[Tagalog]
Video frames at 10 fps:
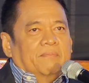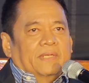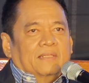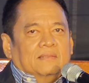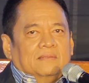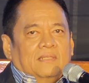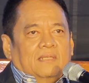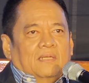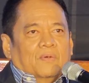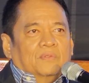namin,
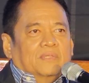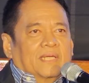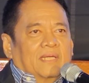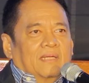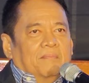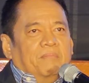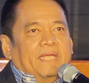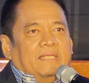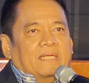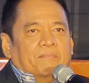kundi
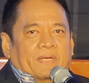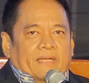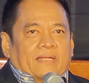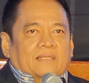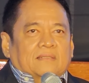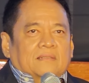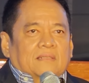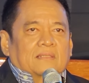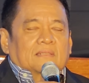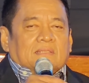bidding pa rin
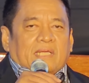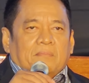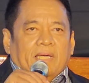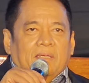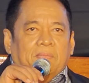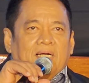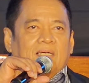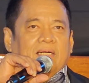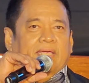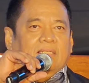sa
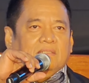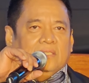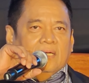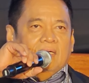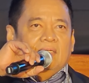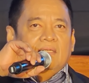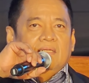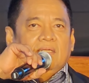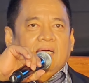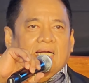iba-ibang ahensya
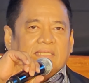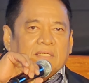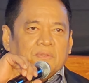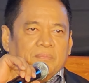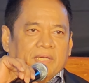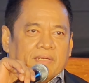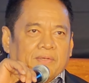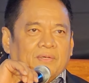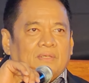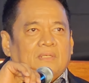ng ating
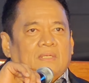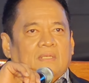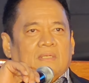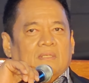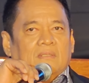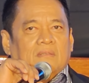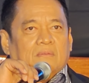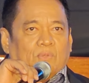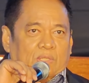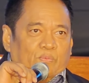gobyerno.
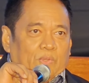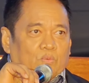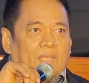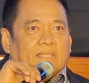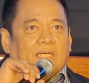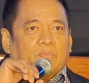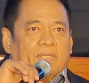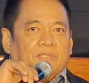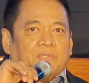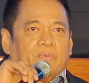And what, what are
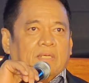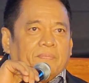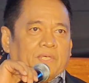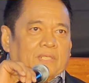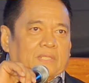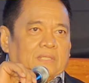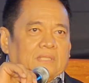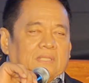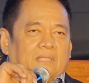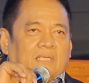we doing po?
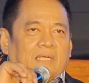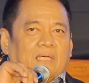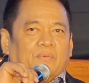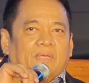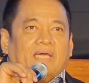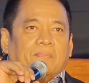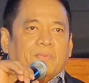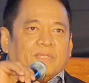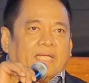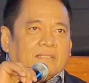Uh, we are
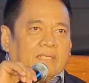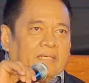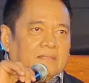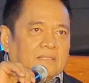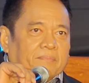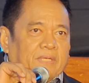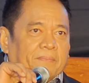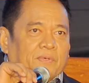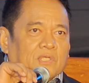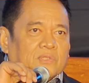protecting the
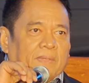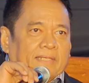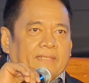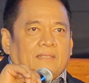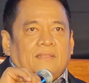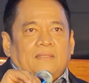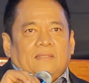people's money.